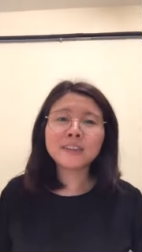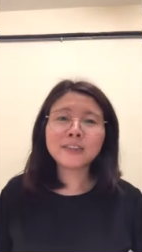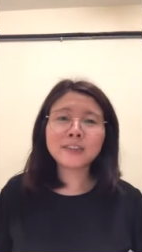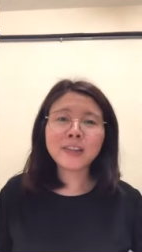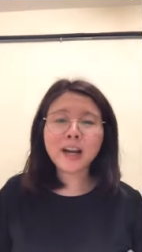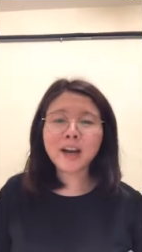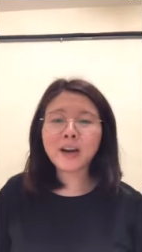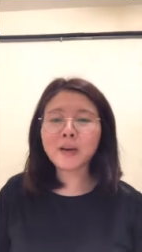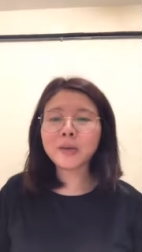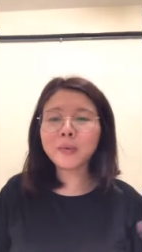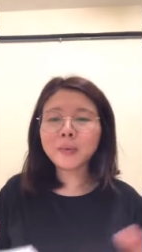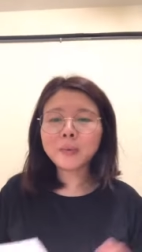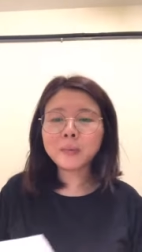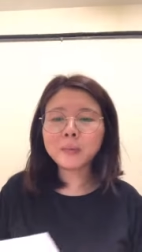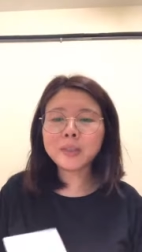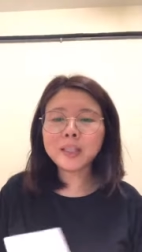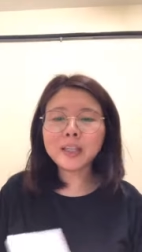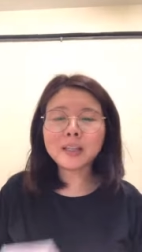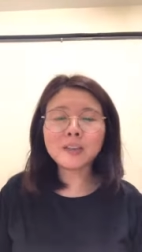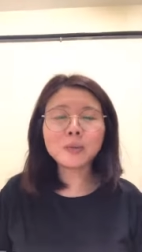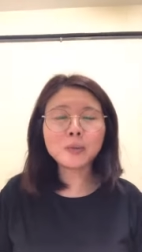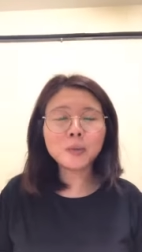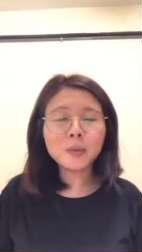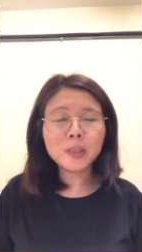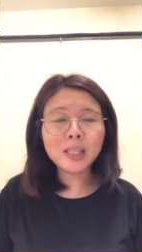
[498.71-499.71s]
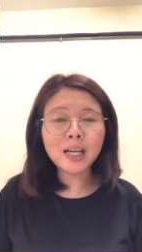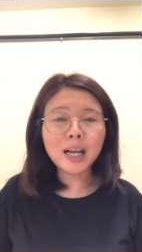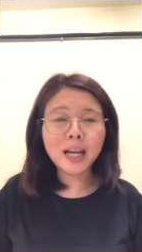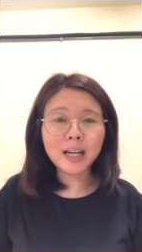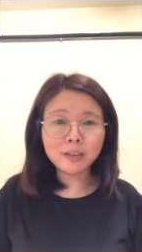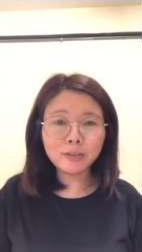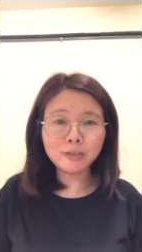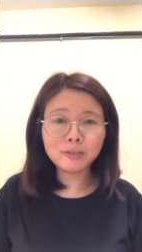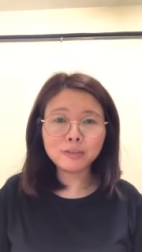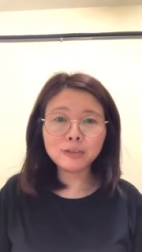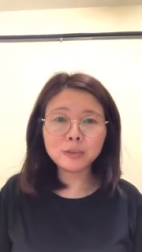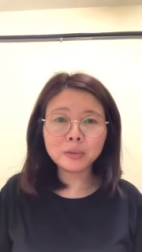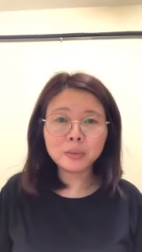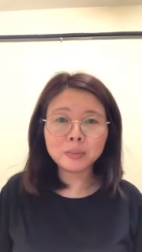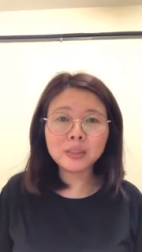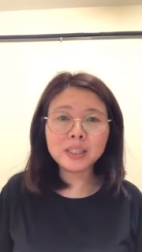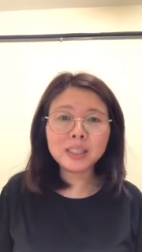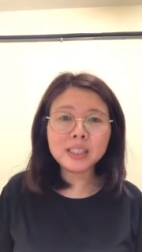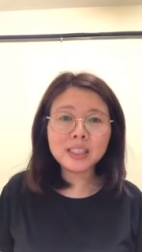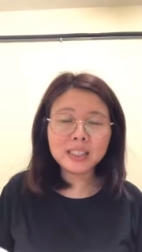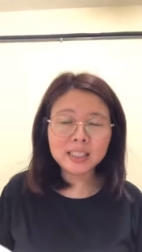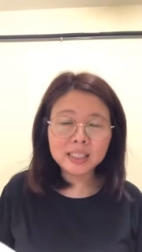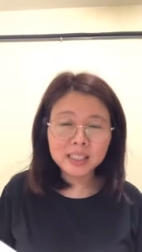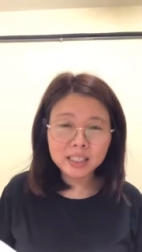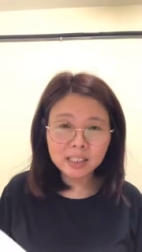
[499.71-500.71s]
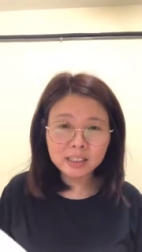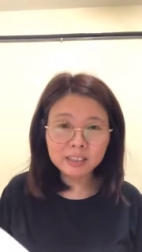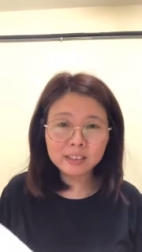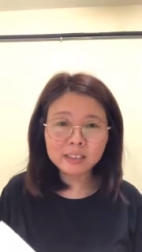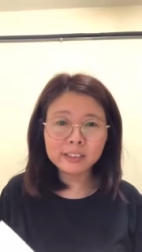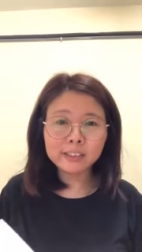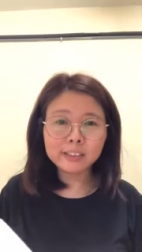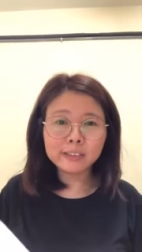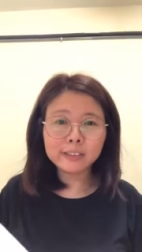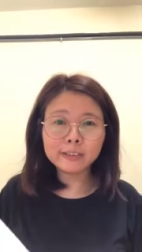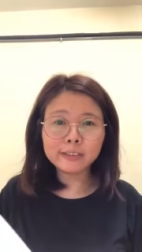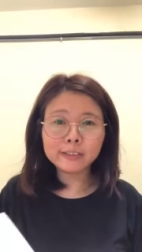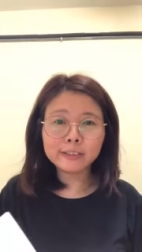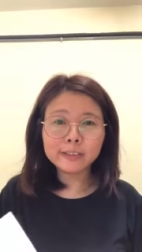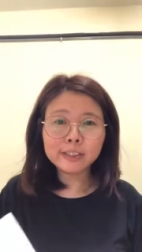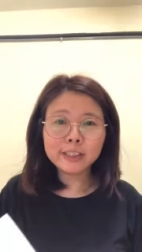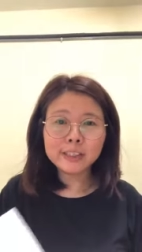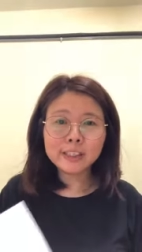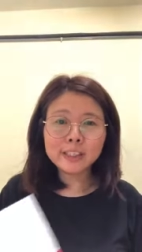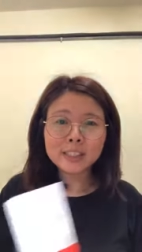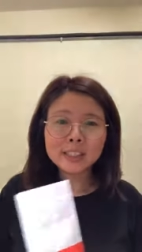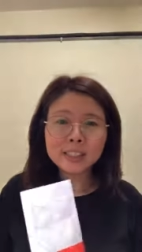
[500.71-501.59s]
那我们要如何爱护我们的心呢？